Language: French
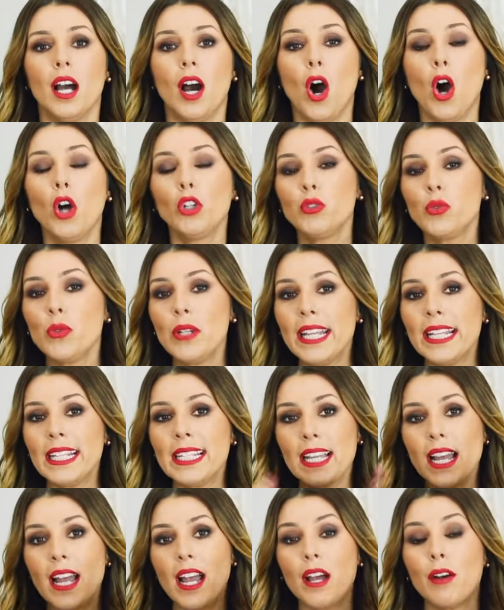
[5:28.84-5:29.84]
En tous les
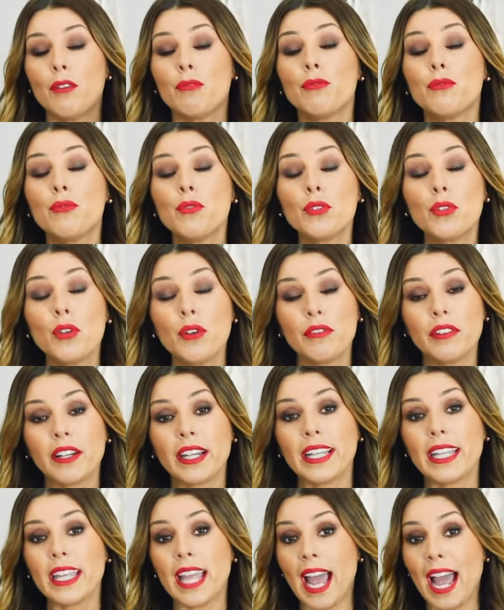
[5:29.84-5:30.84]
cas, vous
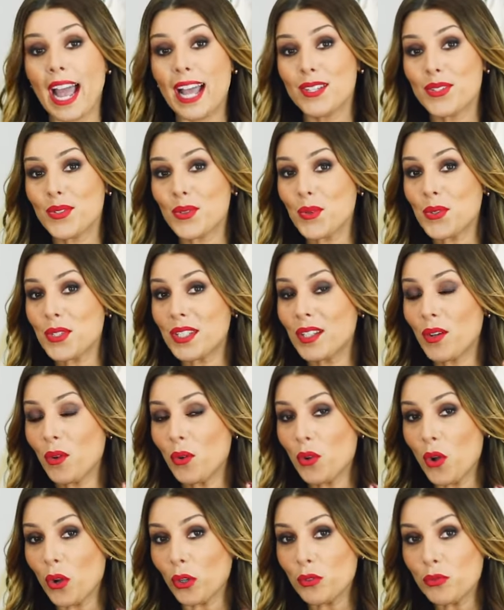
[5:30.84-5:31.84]
devrez associer
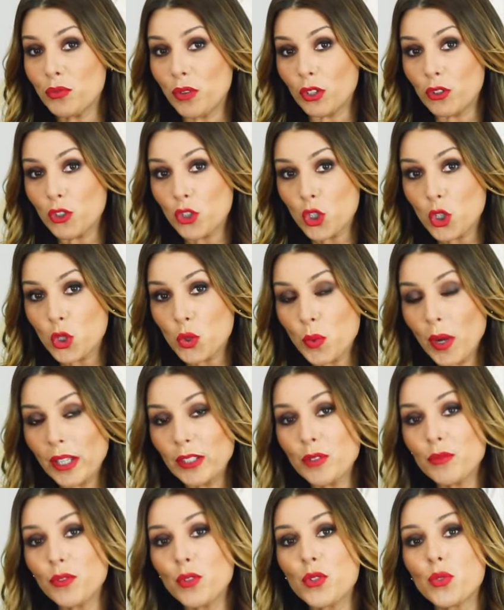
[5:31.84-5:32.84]
encore une fois le choix
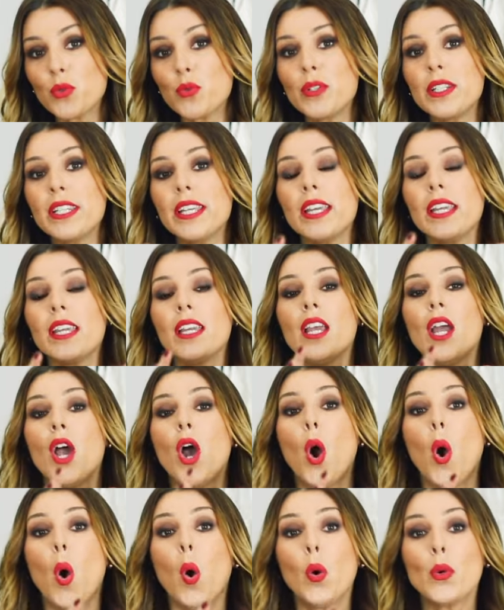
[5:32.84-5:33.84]
de vos souliers
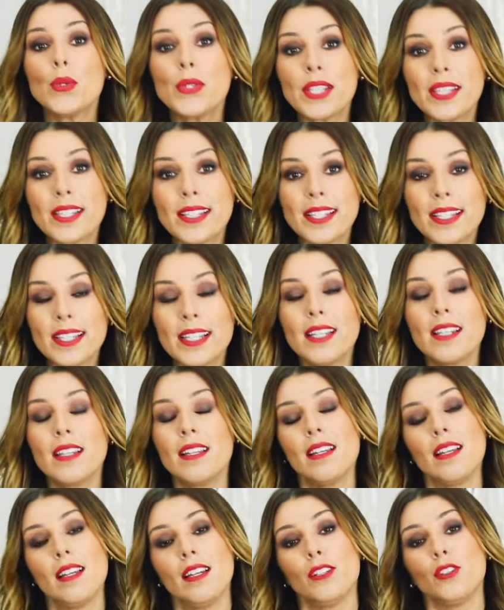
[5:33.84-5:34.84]
au style
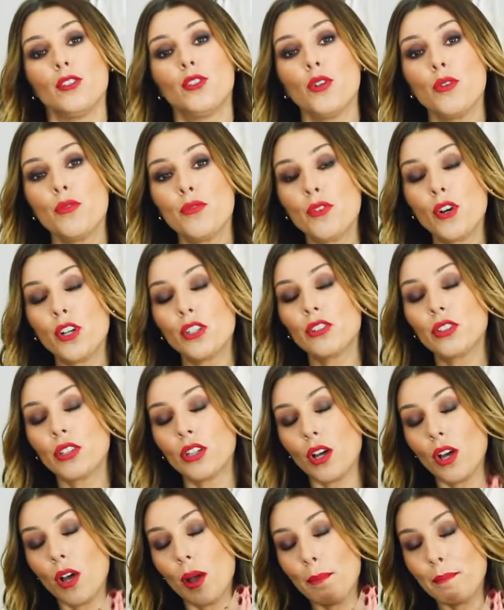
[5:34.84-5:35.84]
de
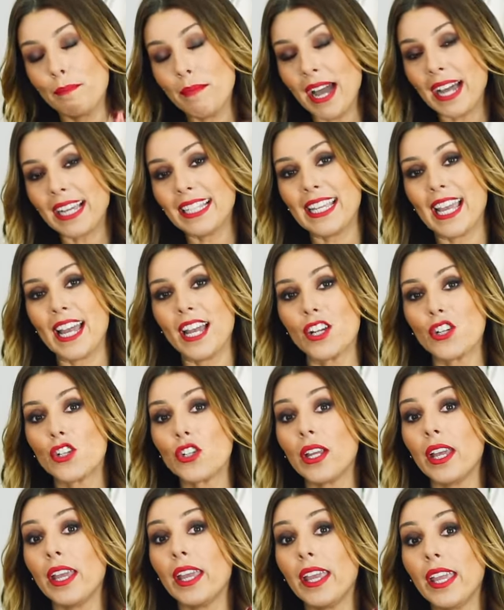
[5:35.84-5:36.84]
votre
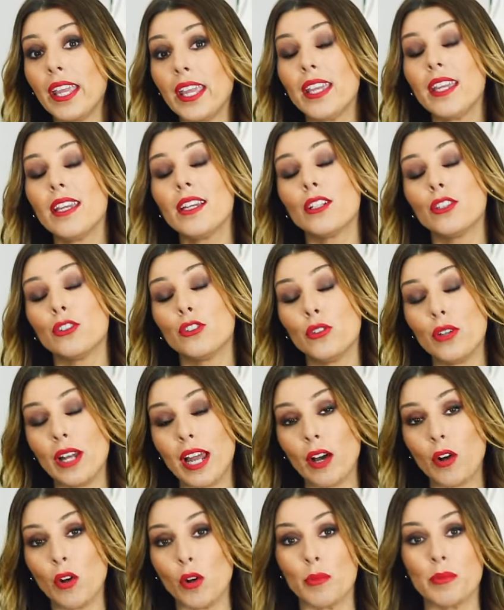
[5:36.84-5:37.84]
mariage et de
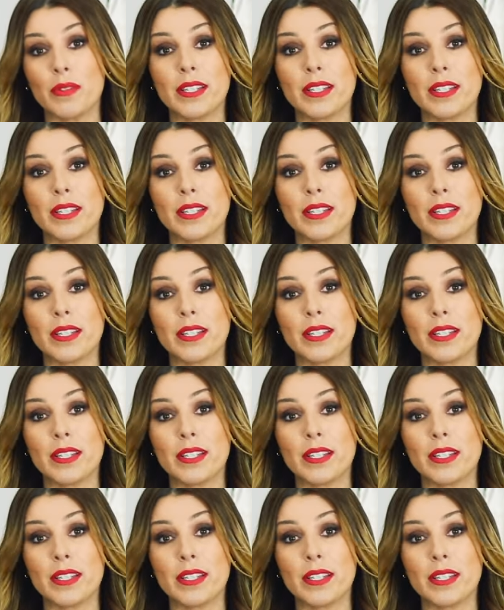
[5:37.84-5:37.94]
la robe.